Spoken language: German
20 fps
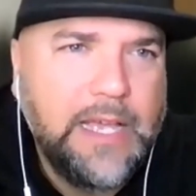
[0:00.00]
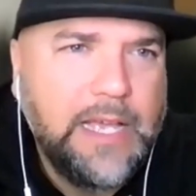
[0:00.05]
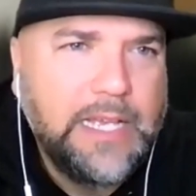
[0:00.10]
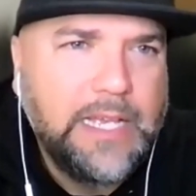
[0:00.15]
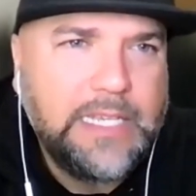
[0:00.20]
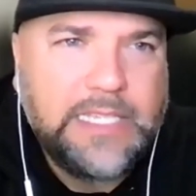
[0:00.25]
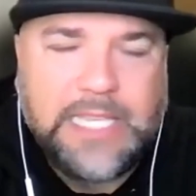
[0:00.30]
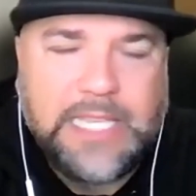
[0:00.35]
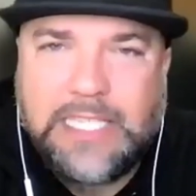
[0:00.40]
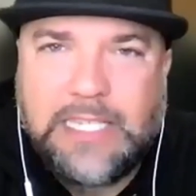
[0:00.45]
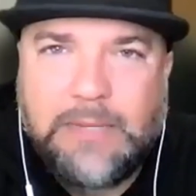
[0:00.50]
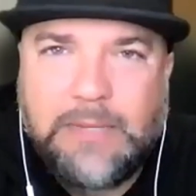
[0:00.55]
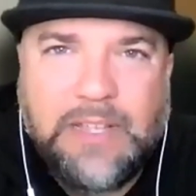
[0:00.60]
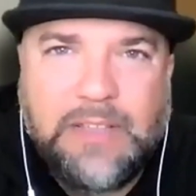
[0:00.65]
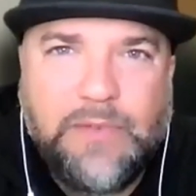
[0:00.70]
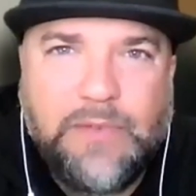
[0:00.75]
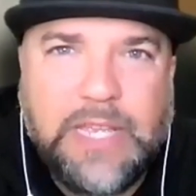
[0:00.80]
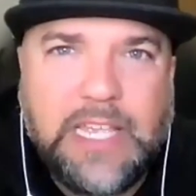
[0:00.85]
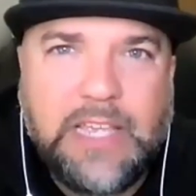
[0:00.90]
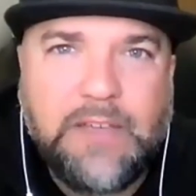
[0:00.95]
ist das immer ein
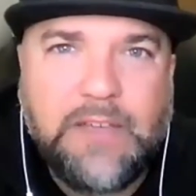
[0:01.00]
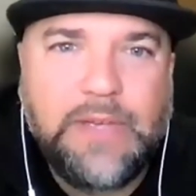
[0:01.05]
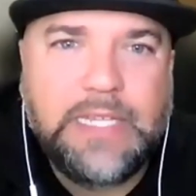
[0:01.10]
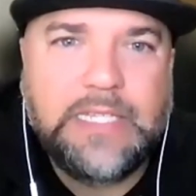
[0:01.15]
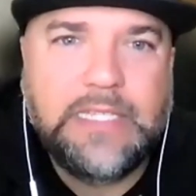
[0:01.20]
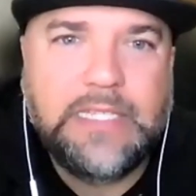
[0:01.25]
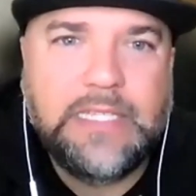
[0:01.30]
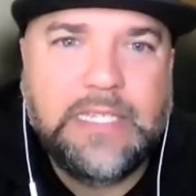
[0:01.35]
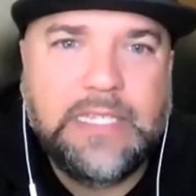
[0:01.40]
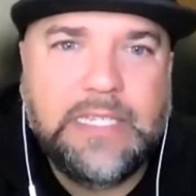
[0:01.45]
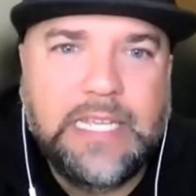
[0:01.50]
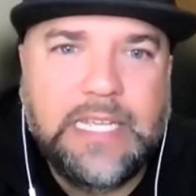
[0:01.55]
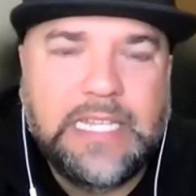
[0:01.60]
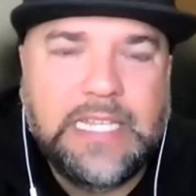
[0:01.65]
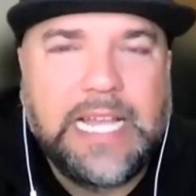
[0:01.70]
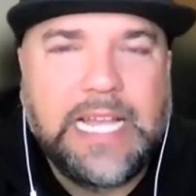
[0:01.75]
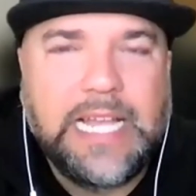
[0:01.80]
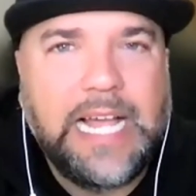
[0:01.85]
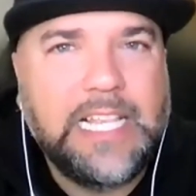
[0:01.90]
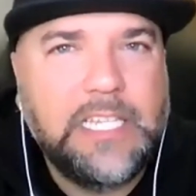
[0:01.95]
Weg gewesen, der
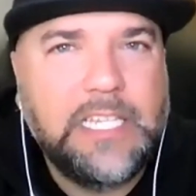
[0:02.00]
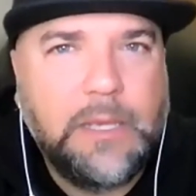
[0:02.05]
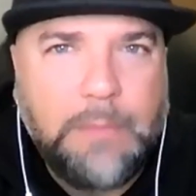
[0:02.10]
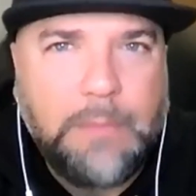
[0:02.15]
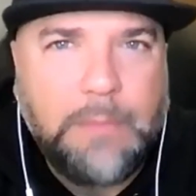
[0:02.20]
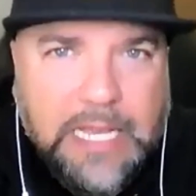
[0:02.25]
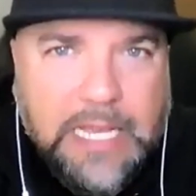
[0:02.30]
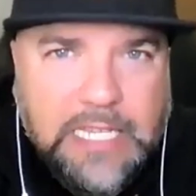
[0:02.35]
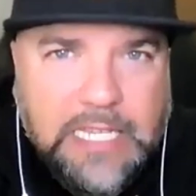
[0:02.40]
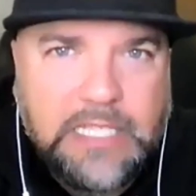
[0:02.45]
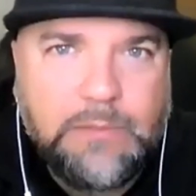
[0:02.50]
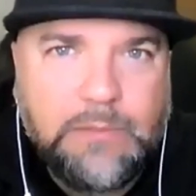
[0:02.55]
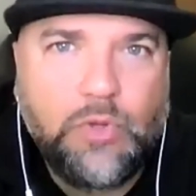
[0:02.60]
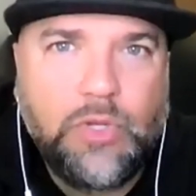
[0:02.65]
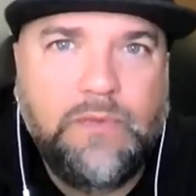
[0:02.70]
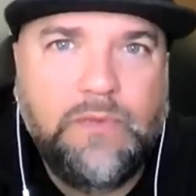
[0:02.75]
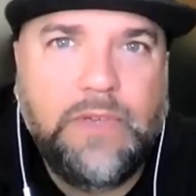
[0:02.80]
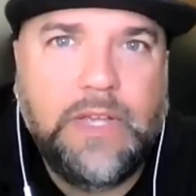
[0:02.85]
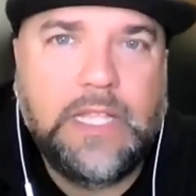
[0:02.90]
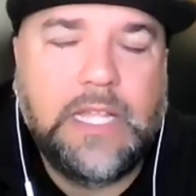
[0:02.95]
eigentlich am meisten
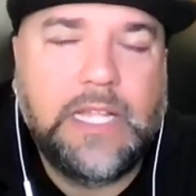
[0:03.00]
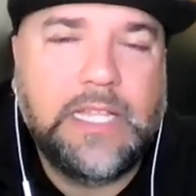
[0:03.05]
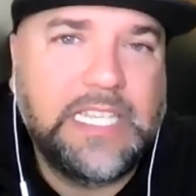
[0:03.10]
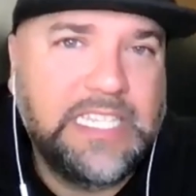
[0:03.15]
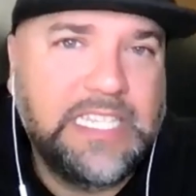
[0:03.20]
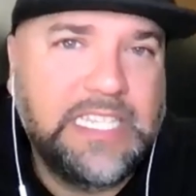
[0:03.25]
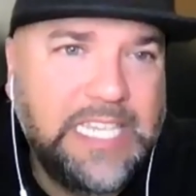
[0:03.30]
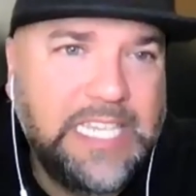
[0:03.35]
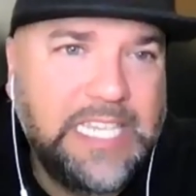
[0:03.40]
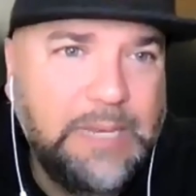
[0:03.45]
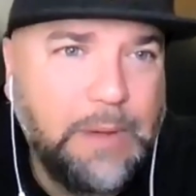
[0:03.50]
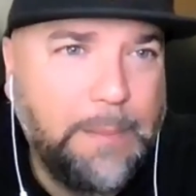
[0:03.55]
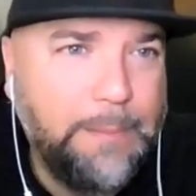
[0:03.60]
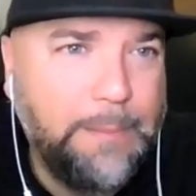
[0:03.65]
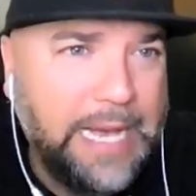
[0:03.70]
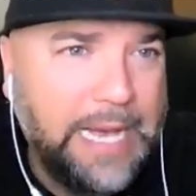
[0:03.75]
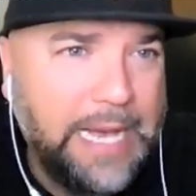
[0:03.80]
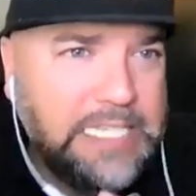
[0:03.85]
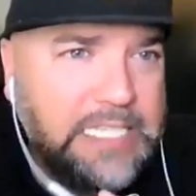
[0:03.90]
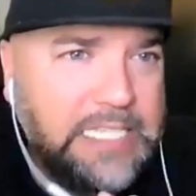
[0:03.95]
motiviert hat, das Team am
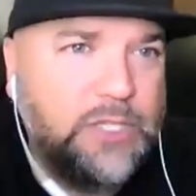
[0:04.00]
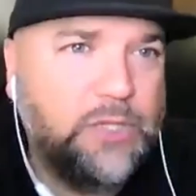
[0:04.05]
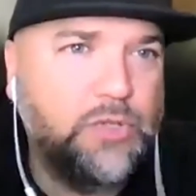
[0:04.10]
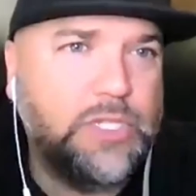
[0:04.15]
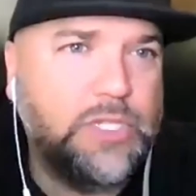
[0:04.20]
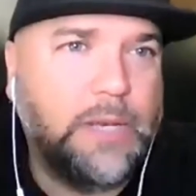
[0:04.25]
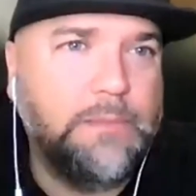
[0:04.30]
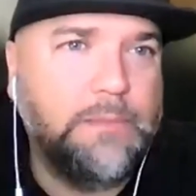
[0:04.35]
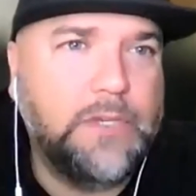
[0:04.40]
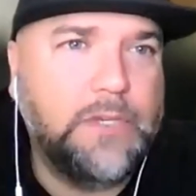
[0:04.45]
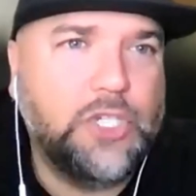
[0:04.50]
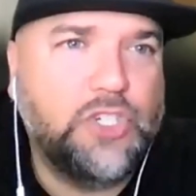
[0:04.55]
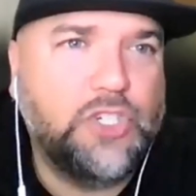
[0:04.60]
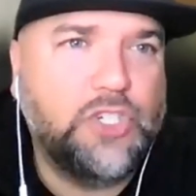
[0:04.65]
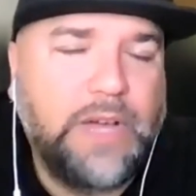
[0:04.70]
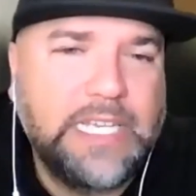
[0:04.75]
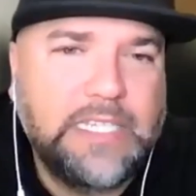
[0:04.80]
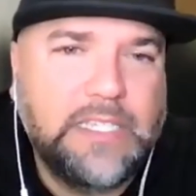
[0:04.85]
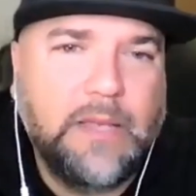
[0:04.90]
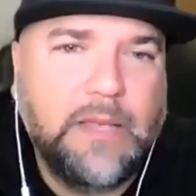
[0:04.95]
meisten zusammengeschweißt
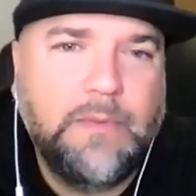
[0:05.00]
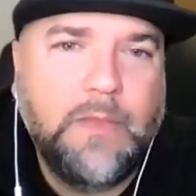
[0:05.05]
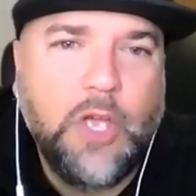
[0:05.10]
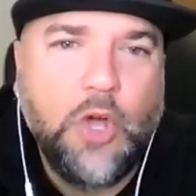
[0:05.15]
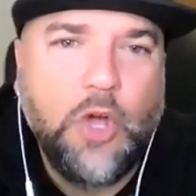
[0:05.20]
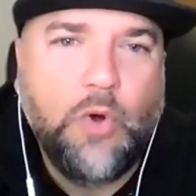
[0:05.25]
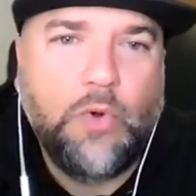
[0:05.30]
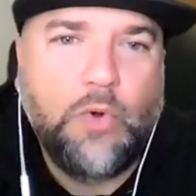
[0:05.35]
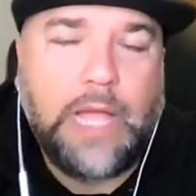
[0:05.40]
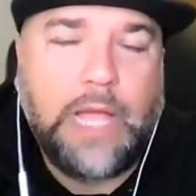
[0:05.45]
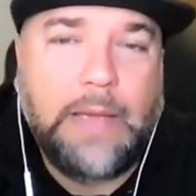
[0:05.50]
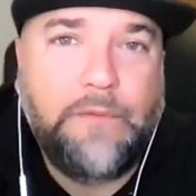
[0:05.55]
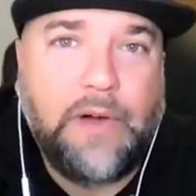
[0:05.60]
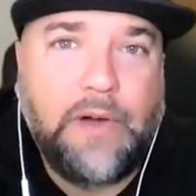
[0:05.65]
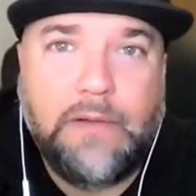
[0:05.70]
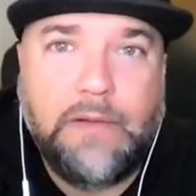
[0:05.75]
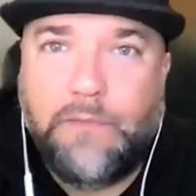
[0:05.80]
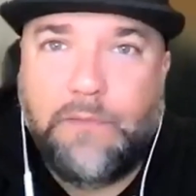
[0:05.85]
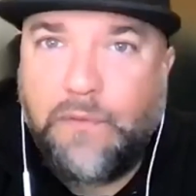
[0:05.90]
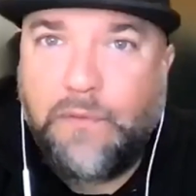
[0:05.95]
hat und einfach
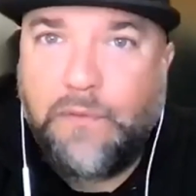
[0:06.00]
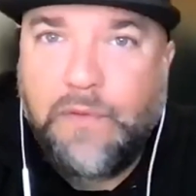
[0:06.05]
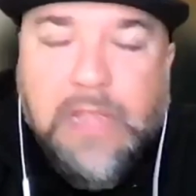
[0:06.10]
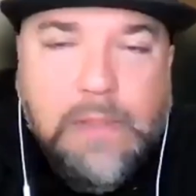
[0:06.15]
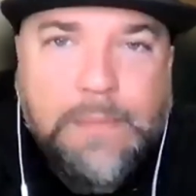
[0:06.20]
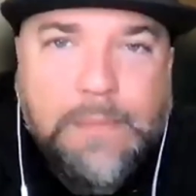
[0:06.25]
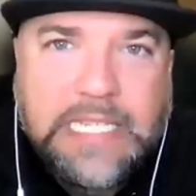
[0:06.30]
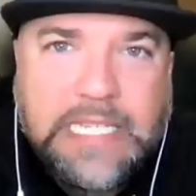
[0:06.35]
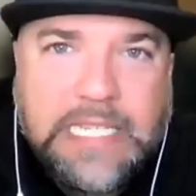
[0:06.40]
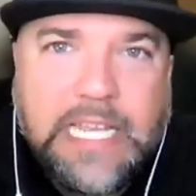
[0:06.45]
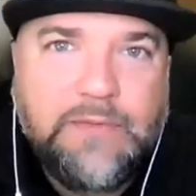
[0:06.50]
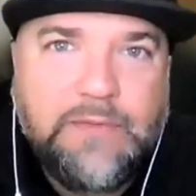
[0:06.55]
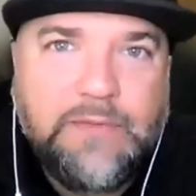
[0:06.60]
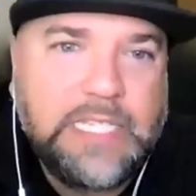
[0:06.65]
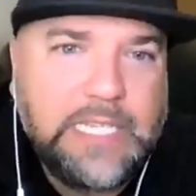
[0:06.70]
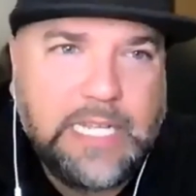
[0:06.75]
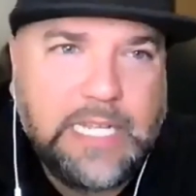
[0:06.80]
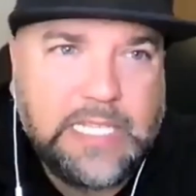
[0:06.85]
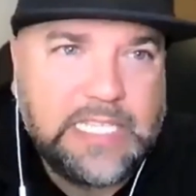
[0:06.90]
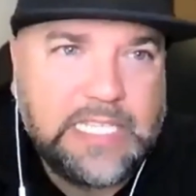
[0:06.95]
viel besser
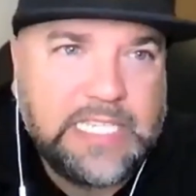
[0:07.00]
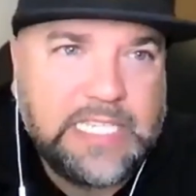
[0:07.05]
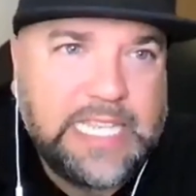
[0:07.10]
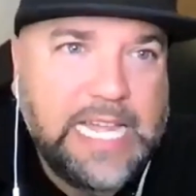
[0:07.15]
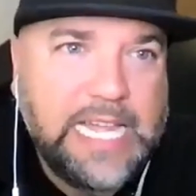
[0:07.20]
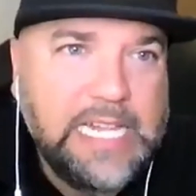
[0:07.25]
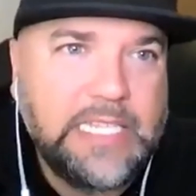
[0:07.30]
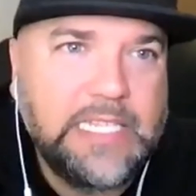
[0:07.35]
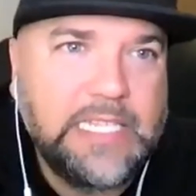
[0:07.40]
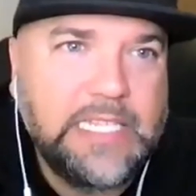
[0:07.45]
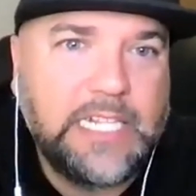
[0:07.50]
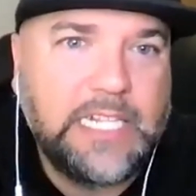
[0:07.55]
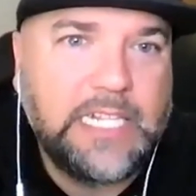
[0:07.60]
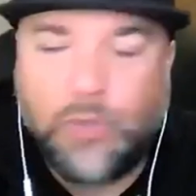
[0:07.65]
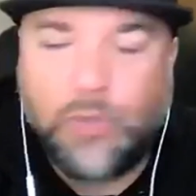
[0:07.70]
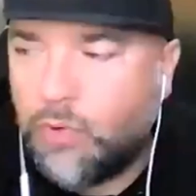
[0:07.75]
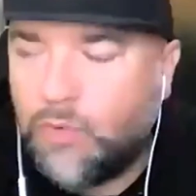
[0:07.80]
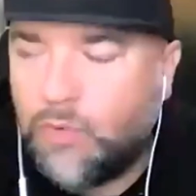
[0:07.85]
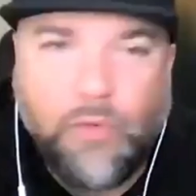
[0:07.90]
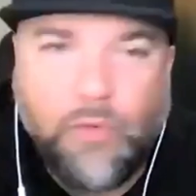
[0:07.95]
investiertes Geld ist, als
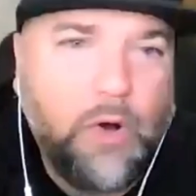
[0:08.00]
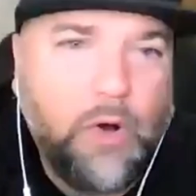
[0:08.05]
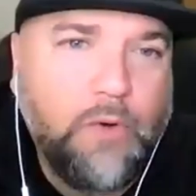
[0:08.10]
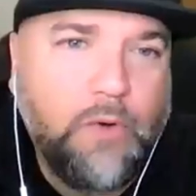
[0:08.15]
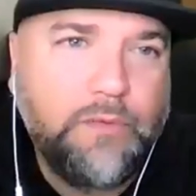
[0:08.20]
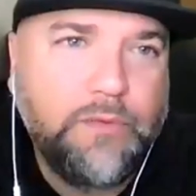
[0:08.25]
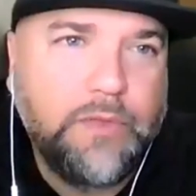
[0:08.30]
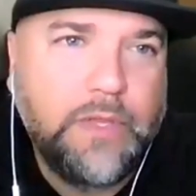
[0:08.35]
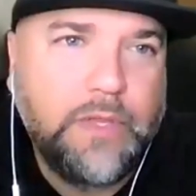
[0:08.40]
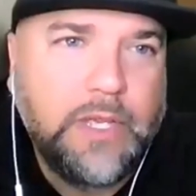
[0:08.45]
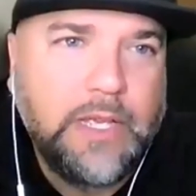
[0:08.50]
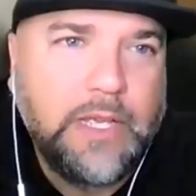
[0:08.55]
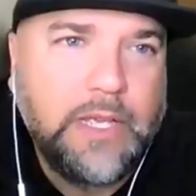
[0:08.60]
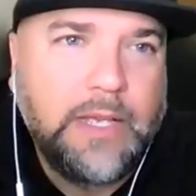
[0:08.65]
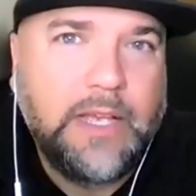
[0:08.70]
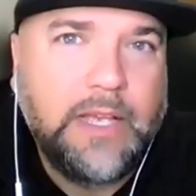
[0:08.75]
irgendwo auf ein äh,